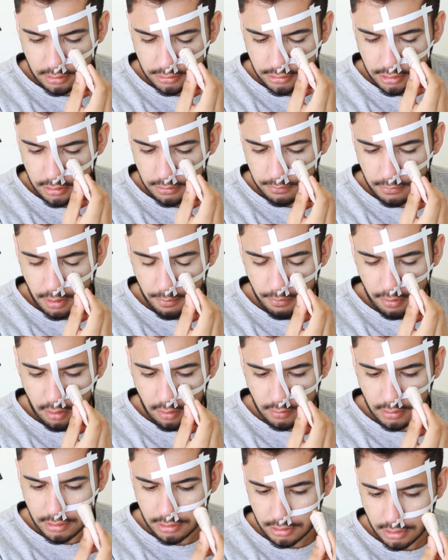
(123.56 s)
que eu tô achando mó
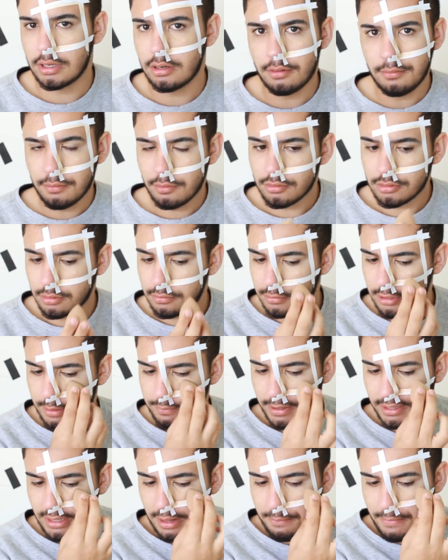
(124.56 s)
boa. Eu não costumo
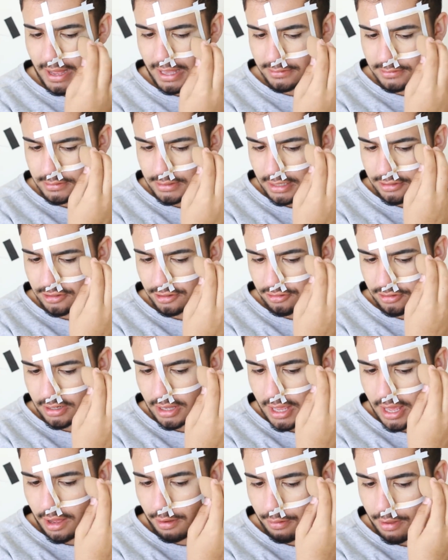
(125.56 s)
nem passar base, tá, gente,
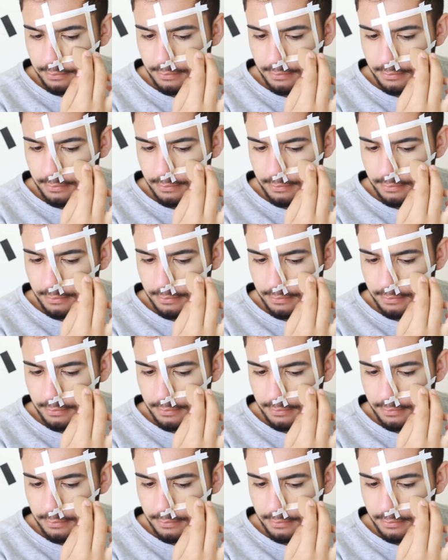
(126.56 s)
na real.